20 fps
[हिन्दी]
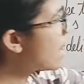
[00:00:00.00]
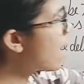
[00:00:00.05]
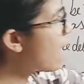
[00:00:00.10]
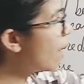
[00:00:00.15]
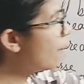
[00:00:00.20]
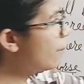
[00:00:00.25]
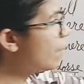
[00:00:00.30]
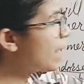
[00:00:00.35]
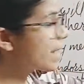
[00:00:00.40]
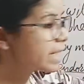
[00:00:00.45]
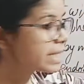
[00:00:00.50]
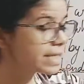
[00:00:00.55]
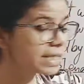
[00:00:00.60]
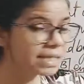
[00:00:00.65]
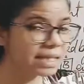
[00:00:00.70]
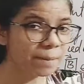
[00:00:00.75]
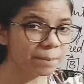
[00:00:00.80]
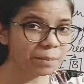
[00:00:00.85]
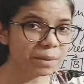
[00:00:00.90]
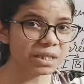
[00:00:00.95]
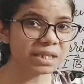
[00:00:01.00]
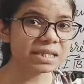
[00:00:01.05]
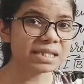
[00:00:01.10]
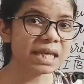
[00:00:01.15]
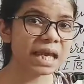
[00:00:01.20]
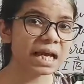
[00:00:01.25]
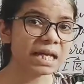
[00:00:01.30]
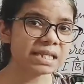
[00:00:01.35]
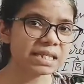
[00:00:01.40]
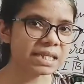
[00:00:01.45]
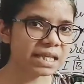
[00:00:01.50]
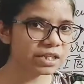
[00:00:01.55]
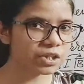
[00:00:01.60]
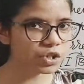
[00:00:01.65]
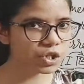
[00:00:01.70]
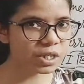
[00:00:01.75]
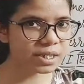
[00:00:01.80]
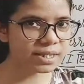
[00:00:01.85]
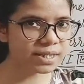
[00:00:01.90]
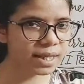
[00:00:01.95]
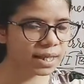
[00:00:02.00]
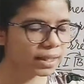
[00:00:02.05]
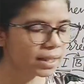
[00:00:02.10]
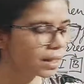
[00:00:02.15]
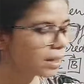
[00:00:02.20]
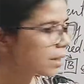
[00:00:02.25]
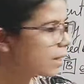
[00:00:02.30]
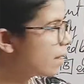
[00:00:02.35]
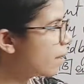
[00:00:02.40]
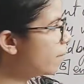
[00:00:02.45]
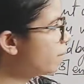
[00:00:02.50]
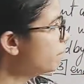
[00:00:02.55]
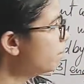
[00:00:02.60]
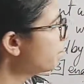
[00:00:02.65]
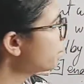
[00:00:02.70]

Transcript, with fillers: अब एक्सेप्टेंस के असेंशल्स देखेंगे हम